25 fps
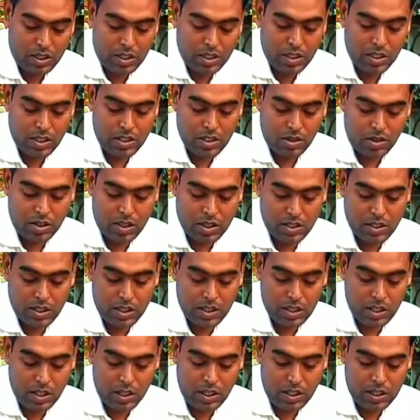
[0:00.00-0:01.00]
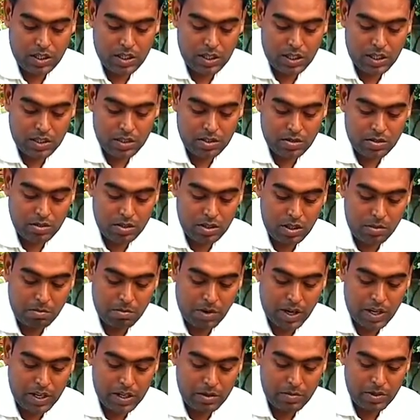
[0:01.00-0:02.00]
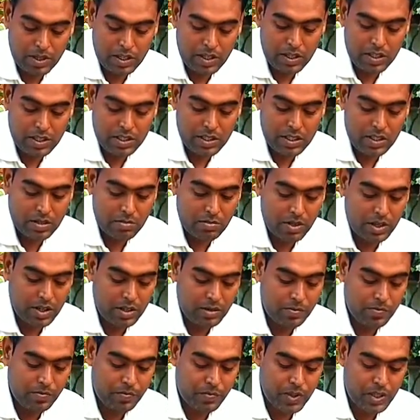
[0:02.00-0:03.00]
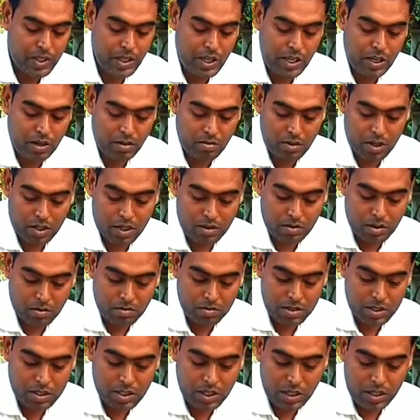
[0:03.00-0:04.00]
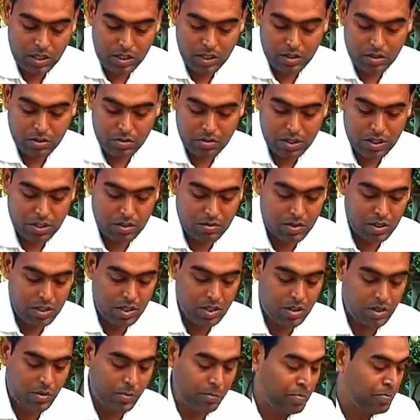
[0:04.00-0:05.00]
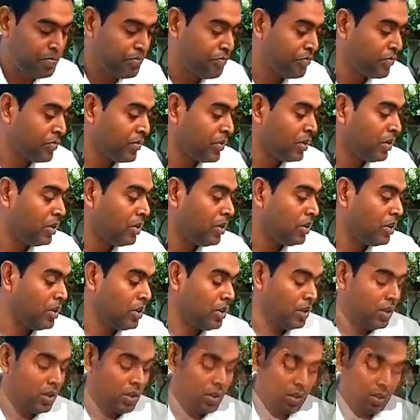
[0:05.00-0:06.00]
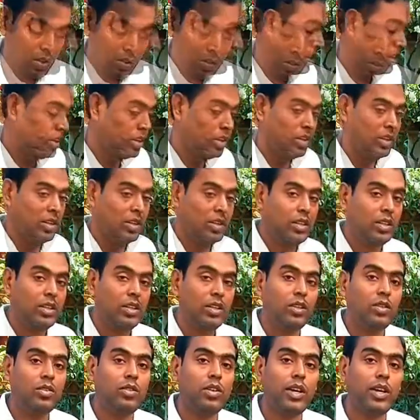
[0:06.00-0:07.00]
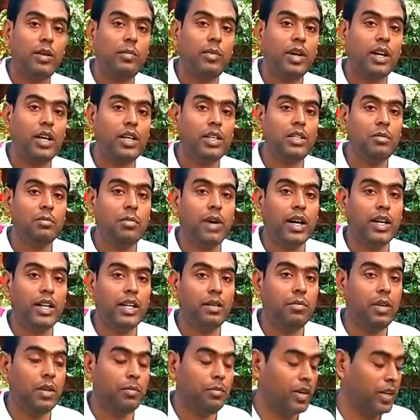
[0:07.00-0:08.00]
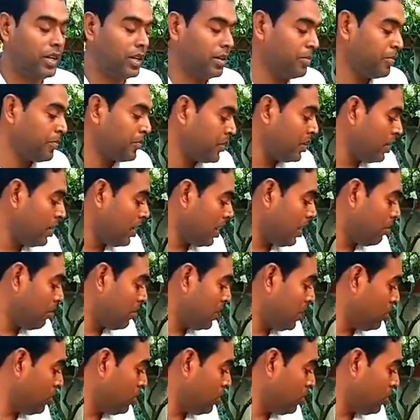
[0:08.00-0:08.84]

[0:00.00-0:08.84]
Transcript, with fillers: সেই জলটা যাতে এই ড্রেনেজ হোল দিয়ে বাইরে বেরিয়ে যেতে পারে সেই রকম একটা ব্যবস্থা তৈরি করে দেওয়া তো তো এবার আসি মাটির ব্যাপারে আমরা